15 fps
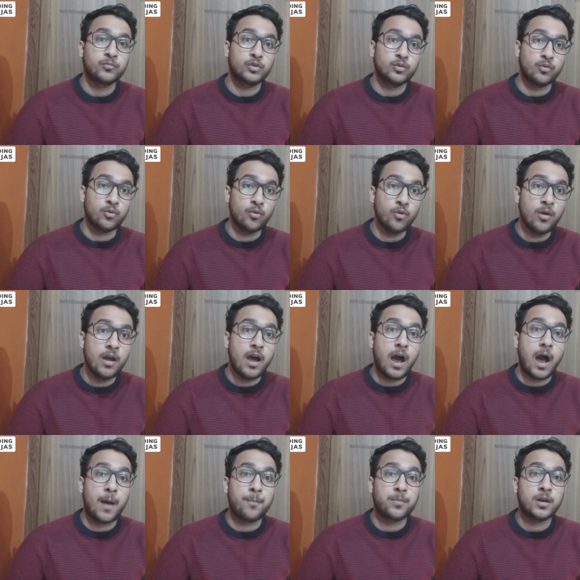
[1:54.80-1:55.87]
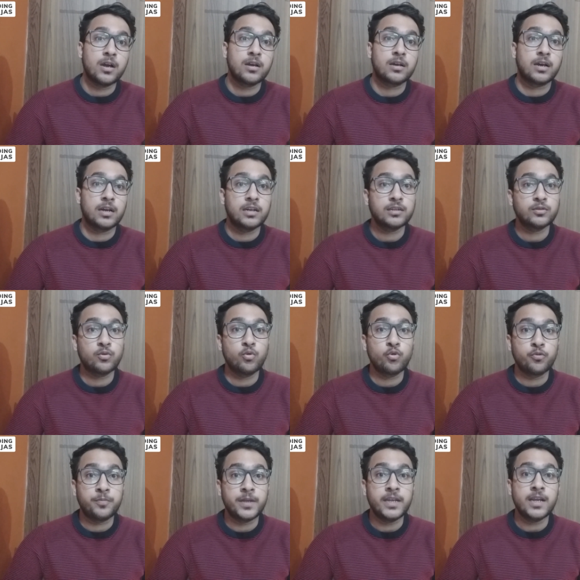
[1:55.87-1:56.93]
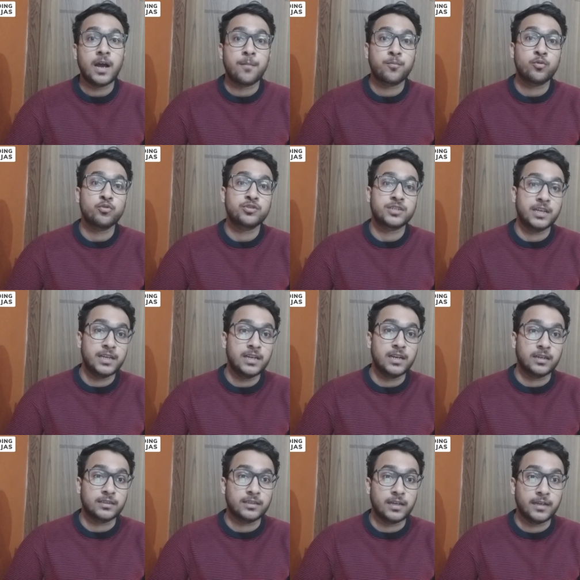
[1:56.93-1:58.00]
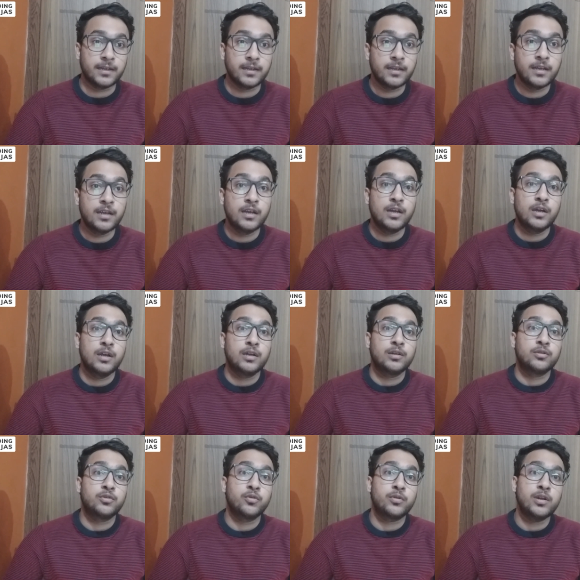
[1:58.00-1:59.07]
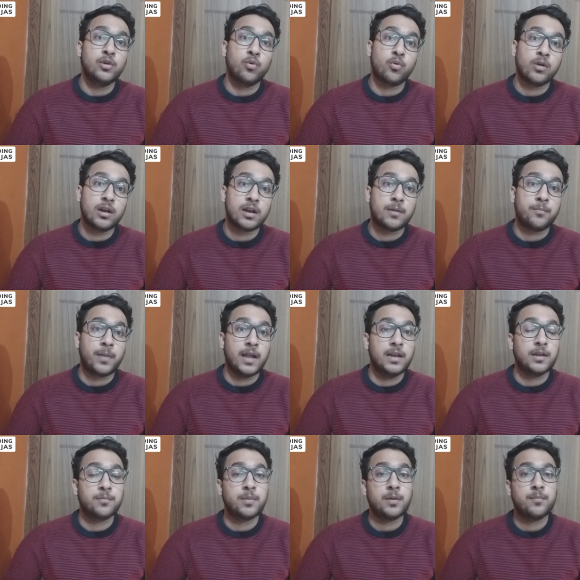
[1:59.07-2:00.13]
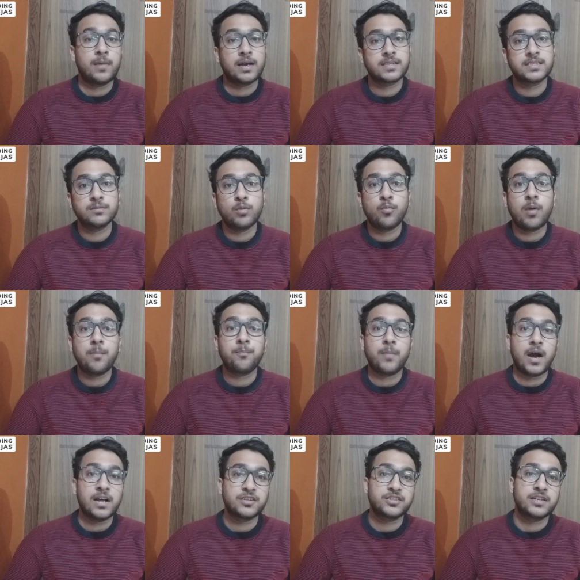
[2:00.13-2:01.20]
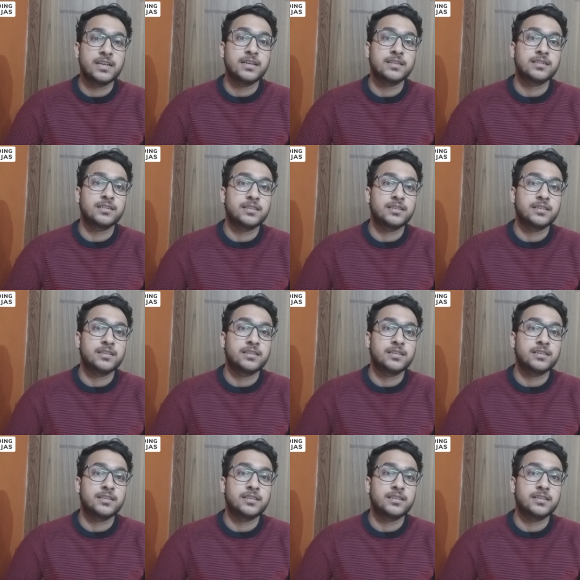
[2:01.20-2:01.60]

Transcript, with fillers: तो आपका गलत कोड भी आपको सही लगता है क्योंकि लोकल कंपाइलर पर मैक्सिमम आप पाँच केस